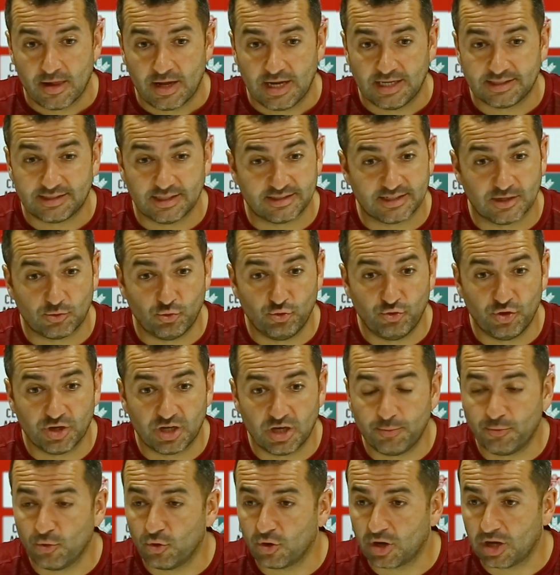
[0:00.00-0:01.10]
Es el segundo
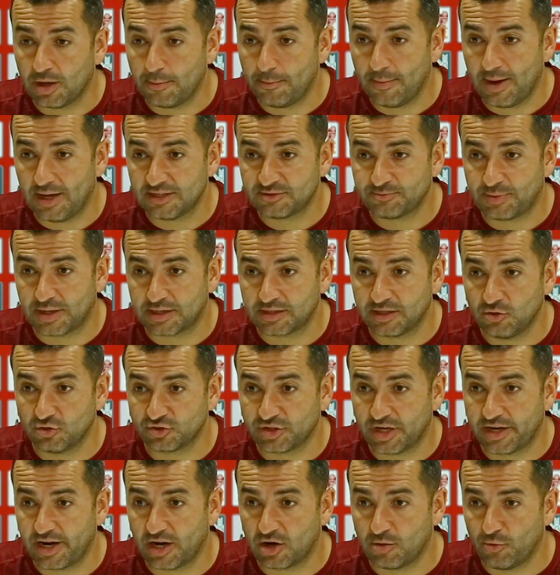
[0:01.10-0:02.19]
equipo que más partidos
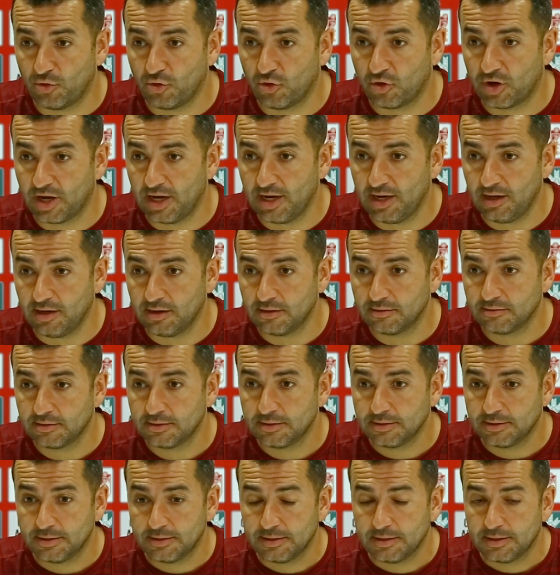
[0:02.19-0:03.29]
gana como local
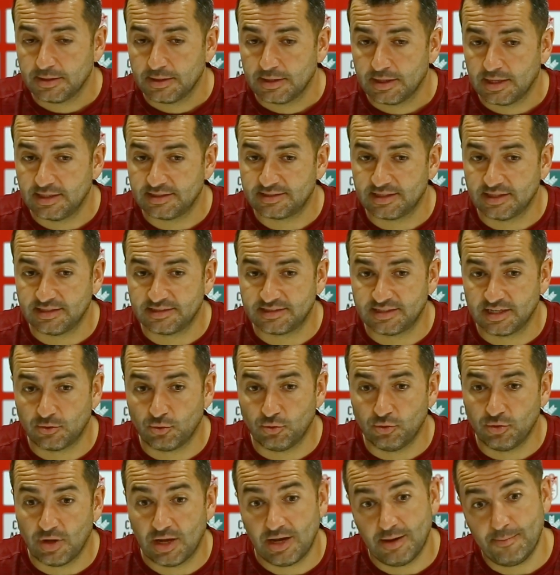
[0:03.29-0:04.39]
es
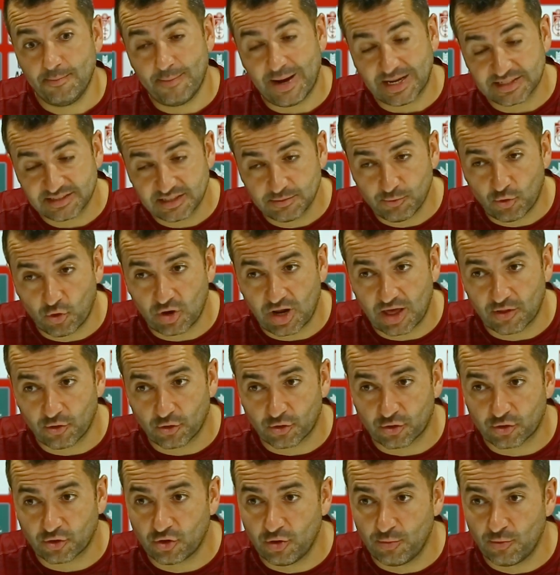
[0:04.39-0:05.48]
el, máximo
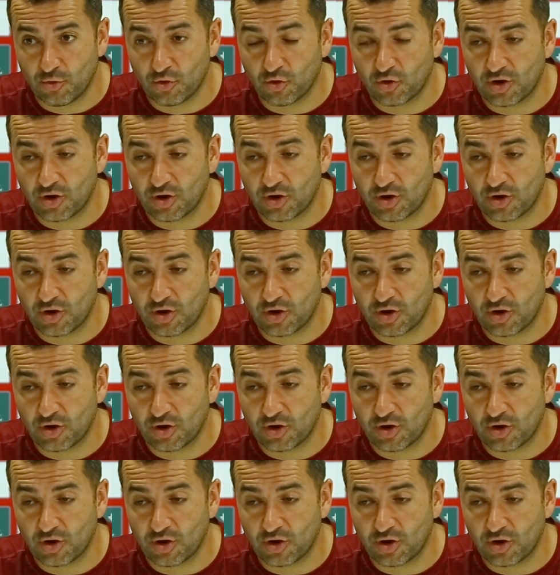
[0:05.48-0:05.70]
goleador como